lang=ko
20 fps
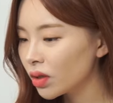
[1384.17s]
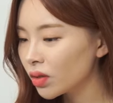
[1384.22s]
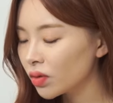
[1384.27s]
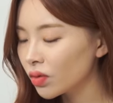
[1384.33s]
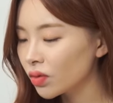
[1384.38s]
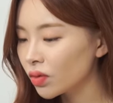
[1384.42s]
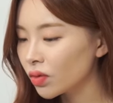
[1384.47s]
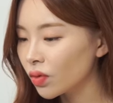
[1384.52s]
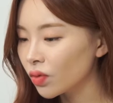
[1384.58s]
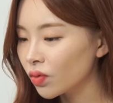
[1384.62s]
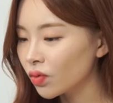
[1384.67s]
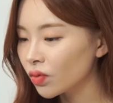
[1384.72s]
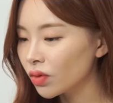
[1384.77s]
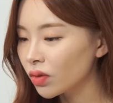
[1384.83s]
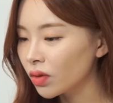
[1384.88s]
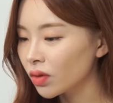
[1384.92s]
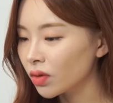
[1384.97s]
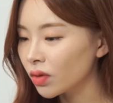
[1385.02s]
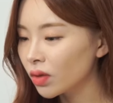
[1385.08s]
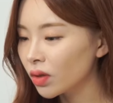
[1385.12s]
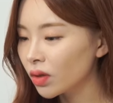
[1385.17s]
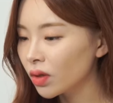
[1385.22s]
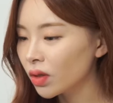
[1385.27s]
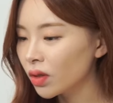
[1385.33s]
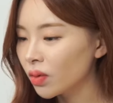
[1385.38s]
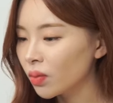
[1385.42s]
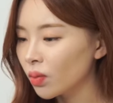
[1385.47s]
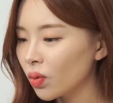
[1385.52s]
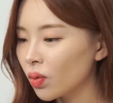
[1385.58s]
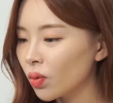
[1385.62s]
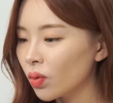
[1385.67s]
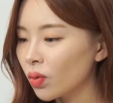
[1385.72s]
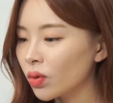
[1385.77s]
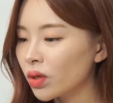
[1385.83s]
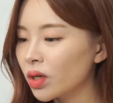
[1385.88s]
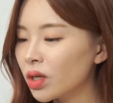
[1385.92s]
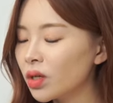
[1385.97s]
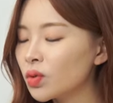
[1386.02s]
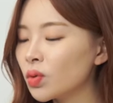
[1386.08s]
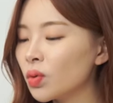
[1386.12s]
같은 경우는
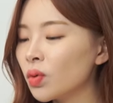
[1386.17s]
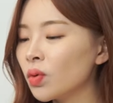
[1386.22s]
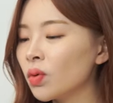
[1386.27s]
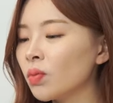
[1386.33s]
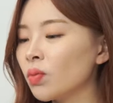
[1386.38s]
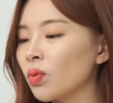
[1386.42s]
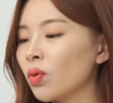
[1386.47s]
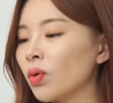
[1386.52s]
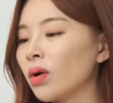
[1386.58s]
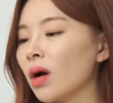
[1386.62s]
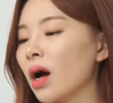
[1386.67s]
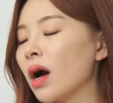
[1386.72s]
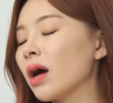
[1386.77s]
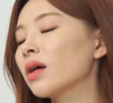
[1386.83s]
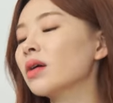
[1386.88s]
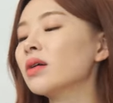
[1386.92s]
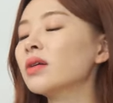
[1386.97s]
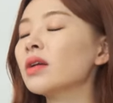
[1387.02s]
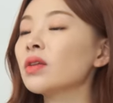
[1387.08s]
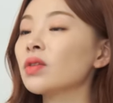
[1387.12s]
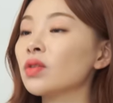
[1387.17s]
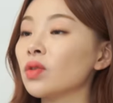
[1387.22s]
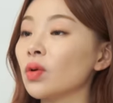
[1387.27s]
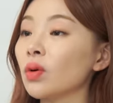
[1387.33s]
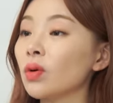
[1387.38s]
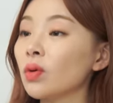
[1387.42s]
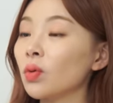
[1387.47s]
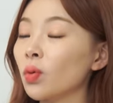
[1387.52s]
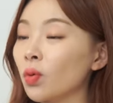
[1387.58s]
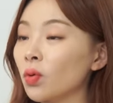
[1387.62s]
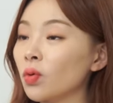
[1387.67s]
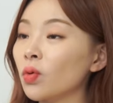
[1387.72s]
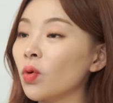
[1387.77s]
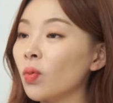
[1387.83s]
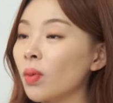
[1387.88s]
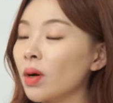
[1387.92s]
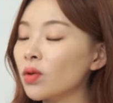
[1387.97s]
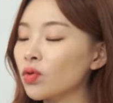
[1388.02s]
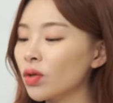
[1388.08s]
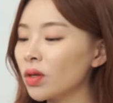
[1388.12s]
기존 각 그랜저 요거를
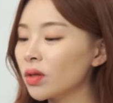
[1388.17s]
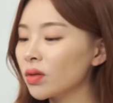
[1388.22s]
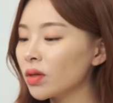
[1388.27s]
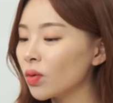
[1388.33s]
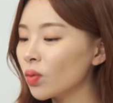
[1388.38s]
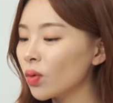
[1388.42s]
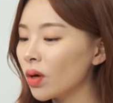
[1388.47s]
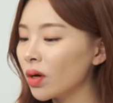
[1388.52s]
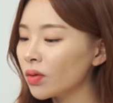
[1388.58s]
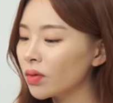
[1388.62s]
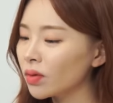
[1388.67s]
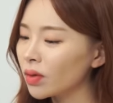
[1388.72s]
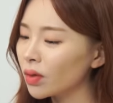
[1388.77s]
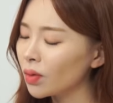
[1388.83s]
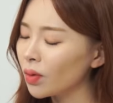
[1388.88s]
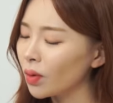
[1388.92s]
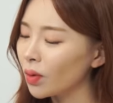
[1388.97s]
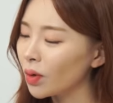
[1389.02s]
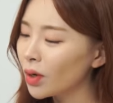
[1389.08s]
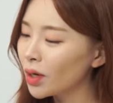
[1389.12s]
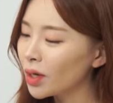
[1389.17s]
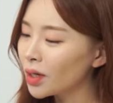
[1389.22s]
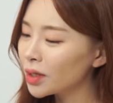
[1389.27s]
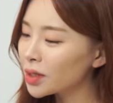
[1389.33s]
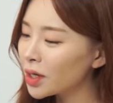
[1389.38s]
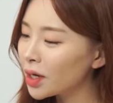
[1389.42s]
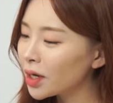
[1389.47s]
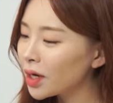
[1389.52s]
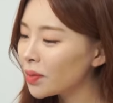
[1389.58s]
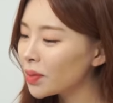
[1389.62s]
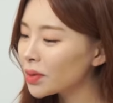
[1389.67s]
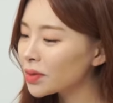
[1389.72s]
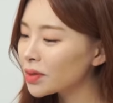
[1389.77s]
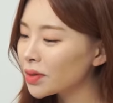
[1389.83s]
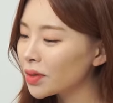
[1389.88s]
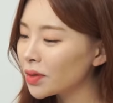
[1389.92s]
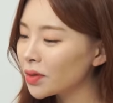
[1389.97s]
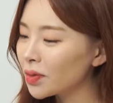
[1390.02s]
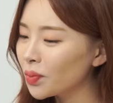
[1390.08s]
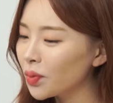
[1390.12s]
오마주 했다고 하는데요. 제가 봤을
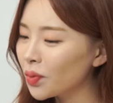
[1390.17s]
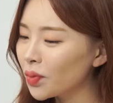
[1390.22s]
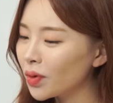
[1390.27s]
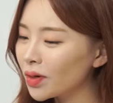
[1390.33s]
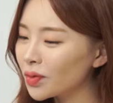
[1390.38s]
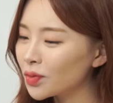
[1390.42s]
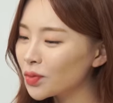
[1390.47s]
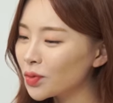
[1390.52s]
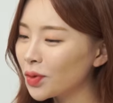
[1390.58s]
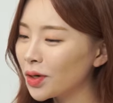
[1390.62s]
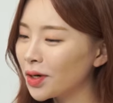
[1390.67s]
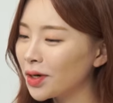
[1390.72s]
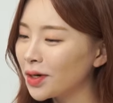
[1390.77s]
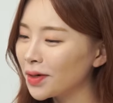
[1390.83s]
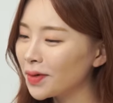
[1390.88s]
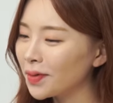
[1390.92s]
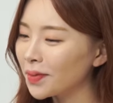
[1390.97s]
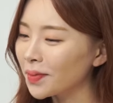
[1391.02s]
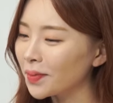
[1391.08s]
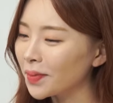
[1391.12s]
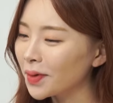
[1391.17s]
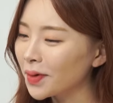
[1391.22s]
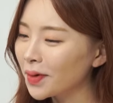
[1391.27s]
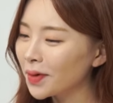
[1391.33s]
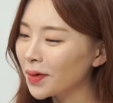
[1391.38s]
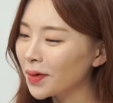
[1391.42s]
때는 뭔가 조금